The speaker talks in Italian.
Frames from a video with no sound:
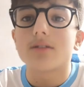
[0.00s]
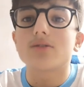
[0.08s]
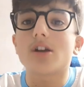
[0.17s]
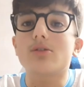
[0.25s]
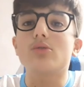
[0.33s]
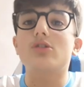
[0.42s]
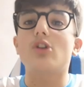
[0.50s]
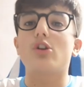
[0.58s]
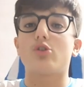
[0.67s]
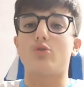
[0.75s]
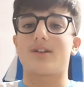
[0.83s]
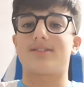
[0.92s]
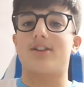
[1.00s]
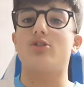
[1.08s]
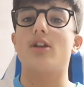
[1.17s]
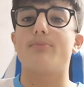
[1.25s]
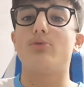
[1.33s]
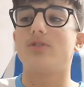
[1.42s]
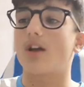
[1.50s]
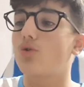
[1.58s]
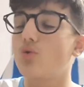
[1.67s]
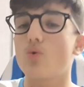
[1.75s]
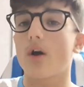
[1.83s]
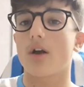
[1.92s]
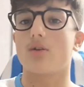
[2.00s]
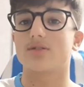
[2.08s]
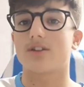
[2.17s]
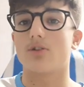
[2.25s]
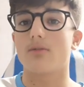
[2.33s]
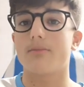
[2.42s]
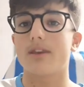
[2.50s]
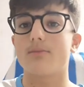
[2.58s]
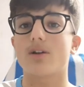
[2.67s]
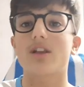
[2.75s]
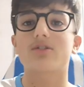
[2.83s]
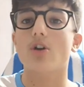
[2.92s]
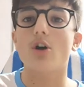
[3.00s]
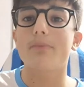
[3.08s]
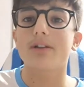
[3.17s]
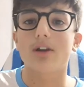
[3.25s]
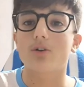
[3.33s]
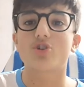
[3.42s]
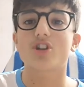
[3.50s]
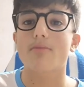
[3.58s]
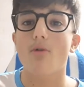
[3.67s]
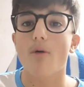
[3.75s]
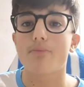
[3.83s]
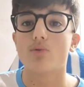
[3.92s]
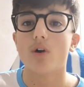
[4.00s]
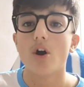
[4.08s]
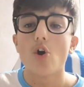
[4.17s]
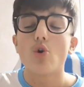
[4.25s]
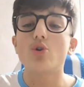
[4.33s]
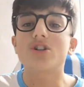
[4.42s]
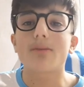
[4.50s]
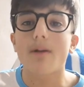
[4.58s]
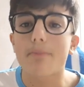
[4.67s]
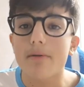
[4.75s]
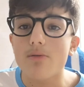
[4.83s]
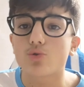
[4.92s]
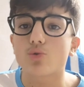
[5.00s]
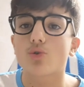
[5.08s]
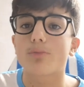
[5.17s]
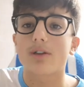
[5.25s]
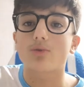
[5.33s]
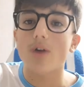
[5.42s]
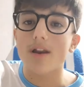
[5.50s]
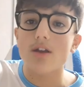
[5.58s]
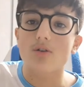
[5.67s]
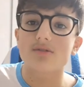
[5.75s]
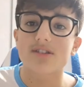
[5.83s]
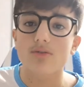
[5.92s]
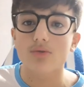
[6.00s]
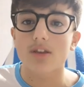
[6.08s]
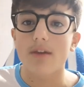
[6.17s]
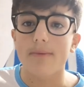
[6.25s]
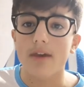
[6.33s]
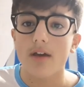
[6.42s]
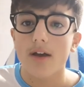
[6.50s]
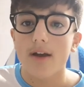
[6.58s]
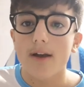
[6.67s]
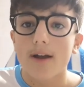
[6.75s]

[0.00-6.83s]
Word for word: Cioè noi di solito in una stagione punti a due cose come minimo. Adesso la Coppa Italia non ce l'abbiamo più. Usciamo al primo turno per due anni consecutivi.